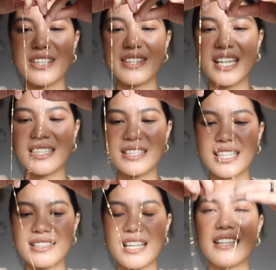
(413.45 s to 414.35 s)
very
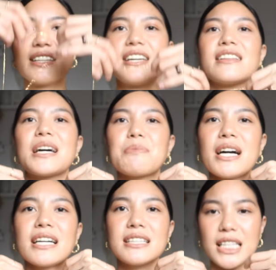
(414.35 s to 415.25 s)
dainty and delicate.
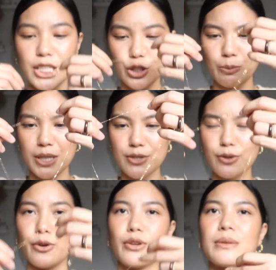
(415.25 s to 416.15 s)
Napakaganda nito pag
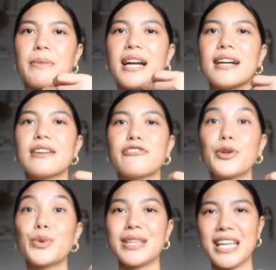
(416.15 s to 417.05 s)
suot. Parang
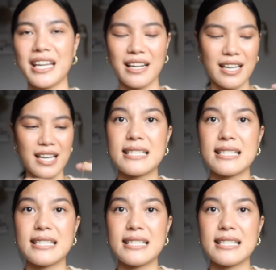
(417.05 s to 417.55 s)
floating.